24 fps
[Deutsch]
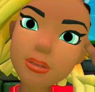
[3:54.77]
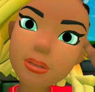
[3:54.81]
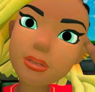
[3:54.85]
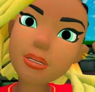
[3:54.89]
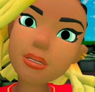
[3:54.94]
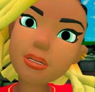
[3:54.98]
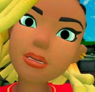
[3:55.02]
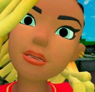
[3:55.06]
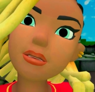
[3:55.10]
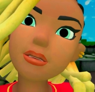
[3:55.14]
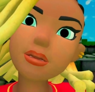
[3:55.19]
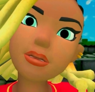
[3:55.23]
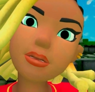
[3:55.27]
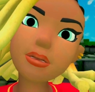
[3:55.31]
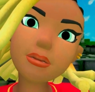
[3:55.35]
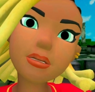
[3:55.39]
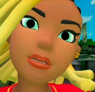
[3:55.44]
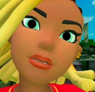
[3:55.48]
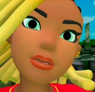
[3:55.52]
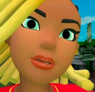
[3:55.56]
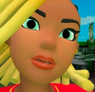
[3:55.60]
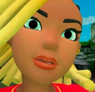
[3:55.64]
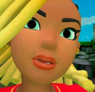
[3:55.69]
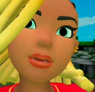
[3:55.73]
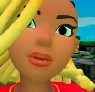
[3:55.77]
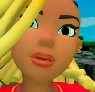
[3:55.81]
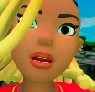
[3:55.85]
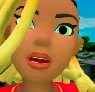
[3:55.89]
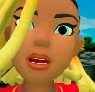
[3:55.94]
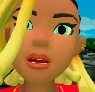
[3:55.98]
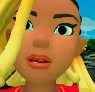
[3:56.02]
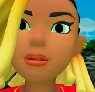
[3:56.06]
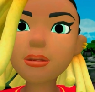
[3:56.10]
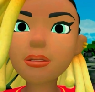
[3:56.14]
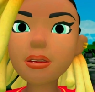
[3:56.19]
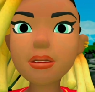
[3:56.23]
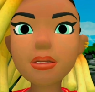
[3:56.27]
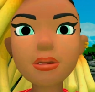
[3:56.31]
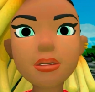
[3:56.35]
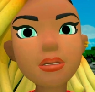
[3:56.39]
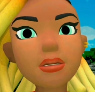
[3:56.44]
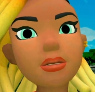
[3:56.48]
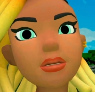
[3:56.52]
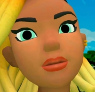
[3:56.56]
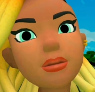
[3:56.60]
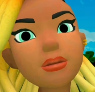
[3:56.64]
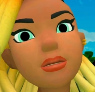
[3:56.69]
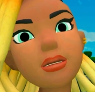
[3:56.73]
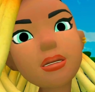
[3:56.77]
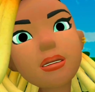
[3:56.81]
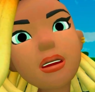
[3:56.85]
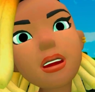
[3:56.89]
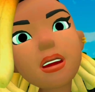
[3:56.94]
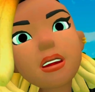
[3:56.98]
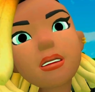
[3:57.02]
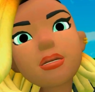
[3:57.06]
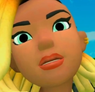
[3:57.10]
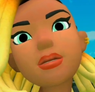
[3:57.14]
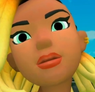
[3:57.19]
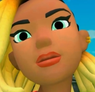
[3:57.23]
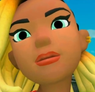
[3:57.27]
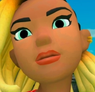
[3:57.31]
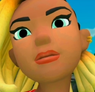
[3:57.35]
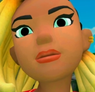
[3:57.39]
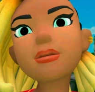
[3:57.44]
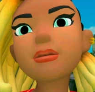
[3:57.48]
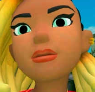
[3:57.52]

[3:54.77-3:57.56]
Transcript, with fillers: sollte er auch vorher nicht mehr nach Hause gehen,